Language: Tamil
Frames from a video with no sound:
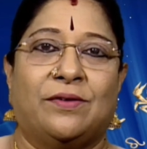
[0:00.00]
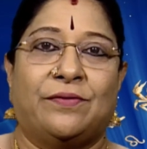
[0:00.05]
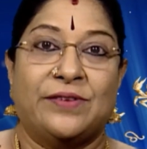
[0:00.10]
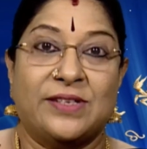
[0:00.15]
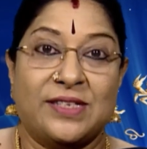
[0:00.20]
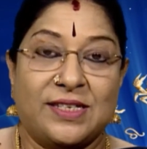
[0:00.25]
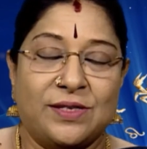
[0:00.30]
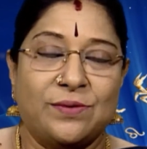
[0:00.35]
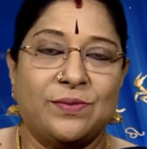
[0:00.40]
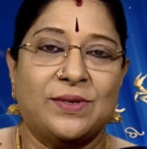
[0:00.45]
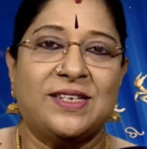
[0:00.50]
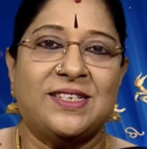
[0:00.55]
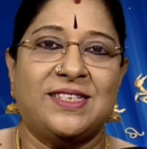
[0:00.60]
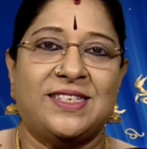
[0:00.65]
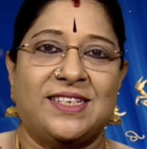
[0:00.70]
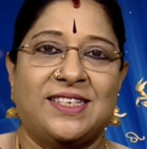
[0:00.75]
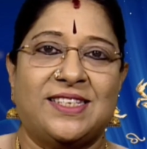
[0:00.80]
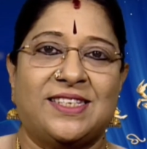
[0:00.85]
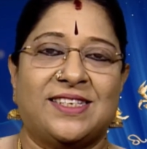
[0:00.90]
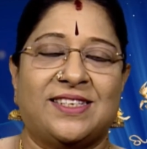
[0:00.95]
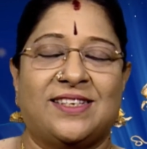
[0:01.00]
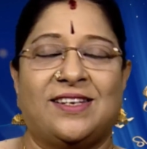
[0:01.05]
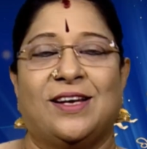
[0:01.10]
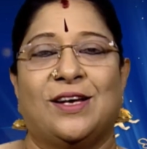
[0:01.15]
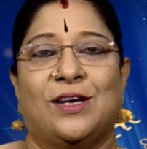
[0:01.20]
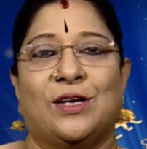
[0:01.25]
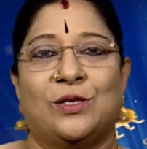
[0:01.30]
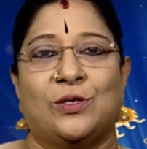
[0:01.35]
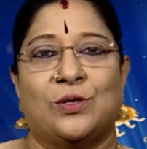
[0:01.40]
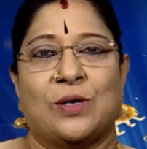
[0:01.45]
ஃபெஸ்டிவல் சீசன்
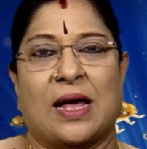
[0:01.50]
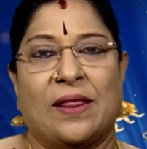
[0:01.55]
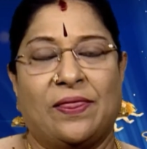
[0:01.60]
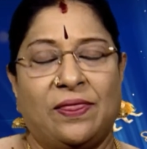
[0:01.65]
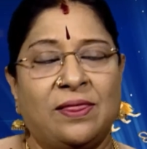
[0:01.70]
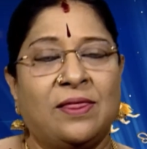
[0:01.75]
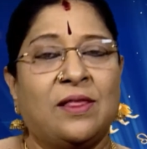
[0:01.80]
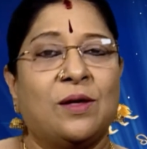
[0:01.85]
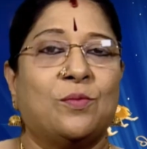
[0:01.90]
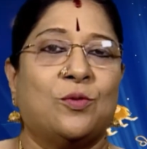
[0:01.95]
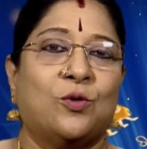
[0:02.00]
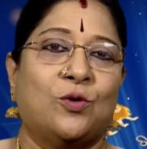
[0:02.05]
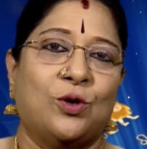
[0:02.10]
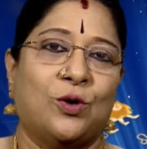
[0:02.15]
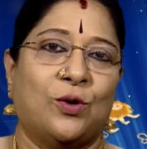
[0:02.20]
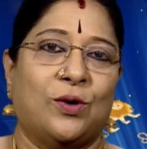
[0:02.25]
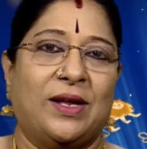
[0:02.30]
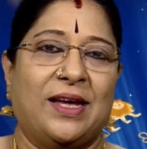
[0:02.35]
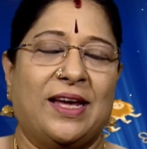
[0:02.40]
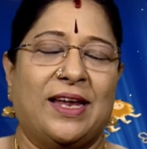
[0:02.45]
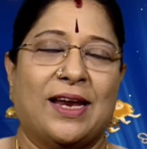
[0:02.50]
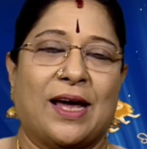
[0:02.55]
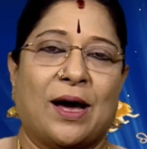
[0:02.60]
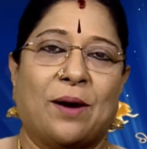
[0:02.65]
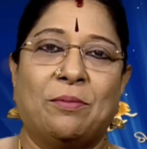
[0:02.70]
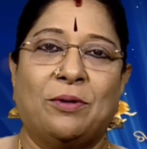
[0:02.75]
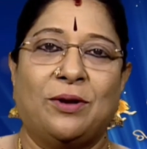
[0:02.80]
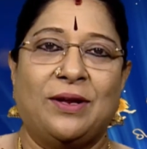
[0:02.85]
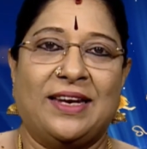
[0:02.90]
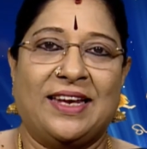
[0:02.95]
ஸோ அந்த மூடோடைய
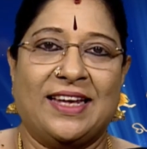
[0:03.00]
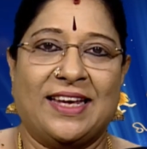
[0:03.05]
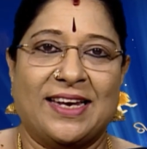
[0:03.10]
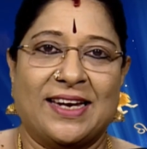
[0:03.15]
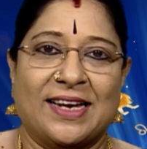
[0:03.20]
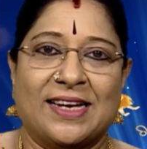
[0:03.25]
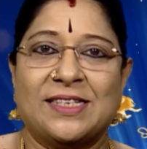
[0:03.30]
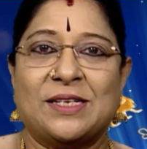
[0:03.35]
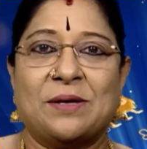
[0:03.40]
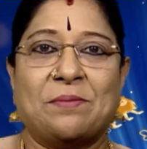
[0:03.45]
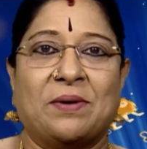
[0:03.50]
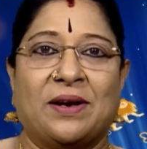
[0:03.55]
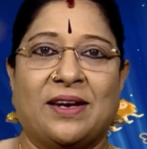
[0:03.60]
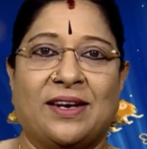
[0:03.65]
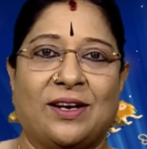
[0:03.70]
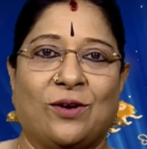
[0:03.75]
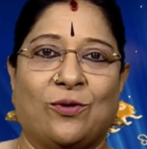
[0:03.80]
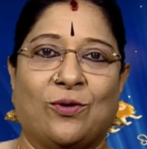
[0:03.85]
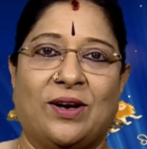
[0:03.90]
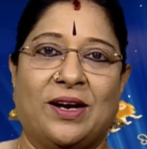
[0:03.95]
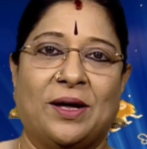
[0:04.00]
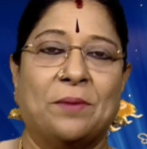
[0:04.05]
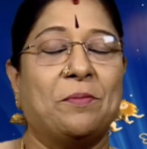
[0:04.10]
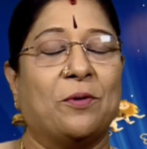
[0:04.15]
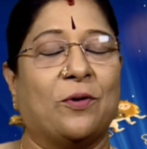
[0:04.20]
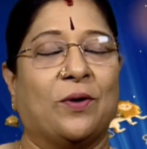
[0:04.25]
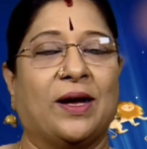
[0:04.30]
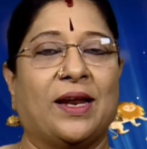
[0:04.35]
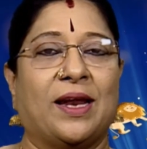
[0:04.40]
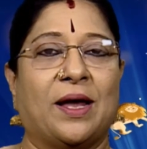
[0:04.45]
நாமளும் இன்னைக்கு ராசி பலனுக்குள்ளே
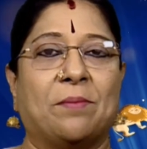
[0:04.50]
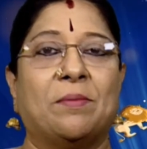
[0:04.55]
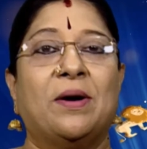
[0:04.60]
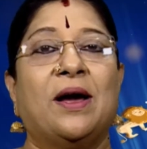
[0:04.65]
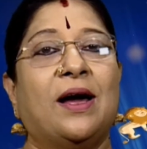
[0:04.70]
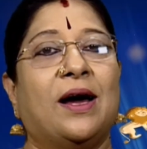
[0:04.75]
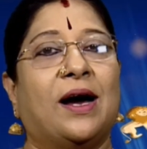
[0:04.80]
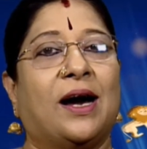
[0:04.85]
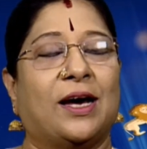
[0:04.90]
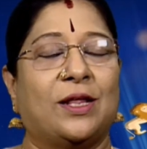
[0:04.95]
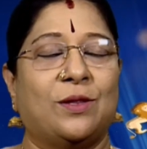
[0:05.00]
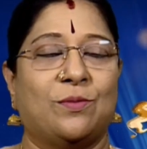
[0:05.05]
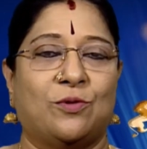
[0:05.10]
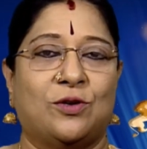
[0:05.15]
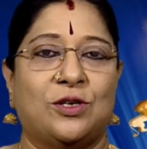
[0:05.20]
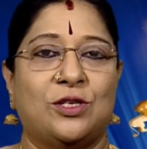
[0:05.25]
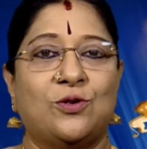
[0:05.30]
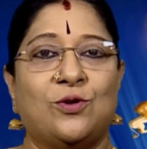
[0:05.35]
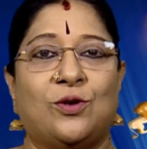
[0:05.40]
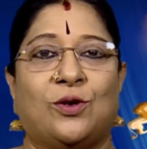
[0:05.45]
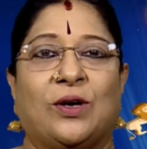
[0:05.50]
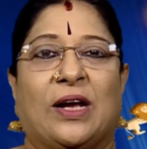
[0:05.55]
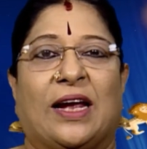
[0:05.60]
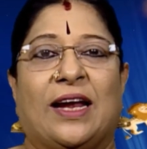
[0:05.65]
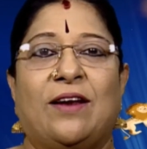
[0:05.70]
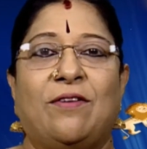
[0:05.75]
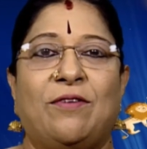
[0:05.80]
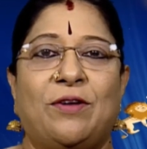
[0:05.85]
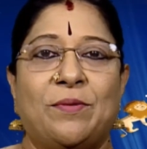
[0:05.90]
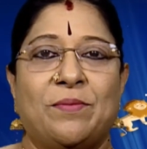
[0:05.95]
போகலாம் அது முடிஞ்ச ஒரு
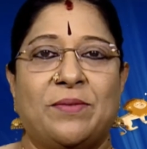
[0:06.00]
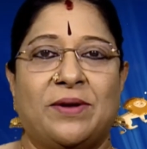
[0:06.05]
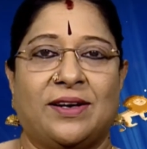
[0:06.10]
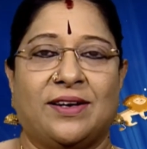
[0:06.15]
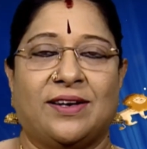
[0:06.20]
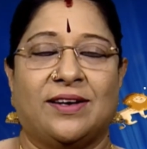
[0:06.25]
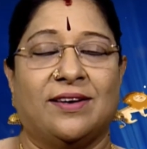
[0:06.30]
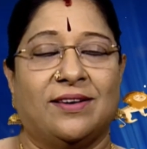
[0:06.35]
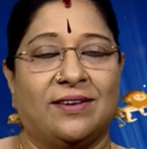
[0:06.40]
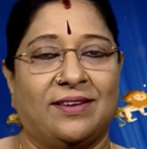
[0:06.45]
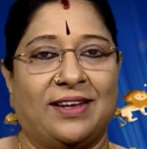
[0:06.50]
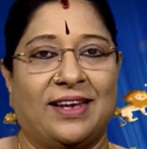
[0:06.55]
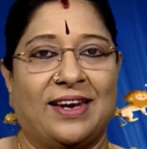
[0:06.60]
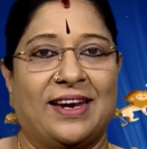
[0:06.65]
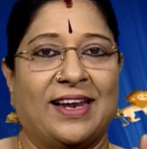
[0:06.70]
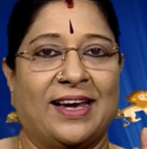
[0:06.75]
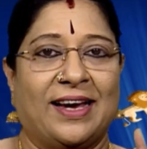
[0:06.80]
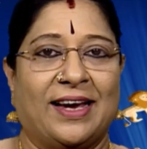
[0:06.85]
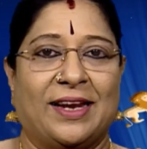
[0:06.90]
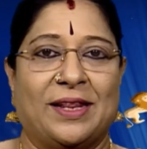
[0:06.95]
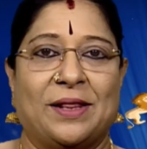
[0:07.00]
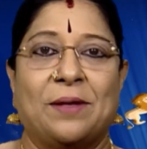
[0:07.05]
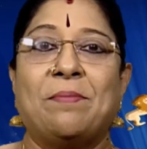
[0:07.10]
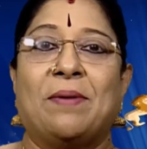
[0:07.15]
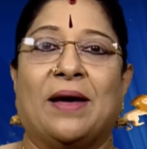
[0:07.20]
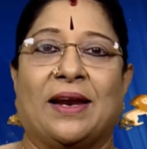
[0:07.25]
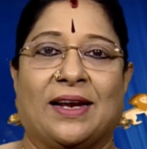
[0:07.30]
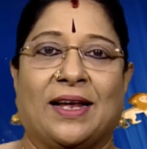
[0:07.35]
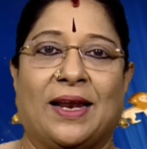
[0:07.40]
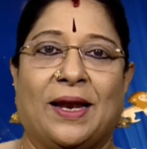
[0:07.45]
கேள்வியும் இருக்குது என்னங்கிறத
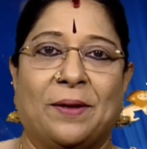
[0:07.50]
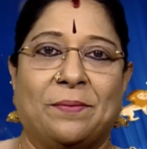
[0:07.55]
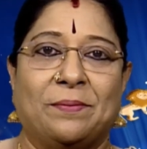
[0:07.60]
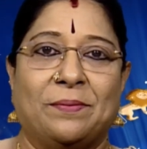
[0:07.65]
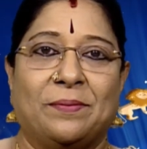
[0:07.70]
பார்க்கல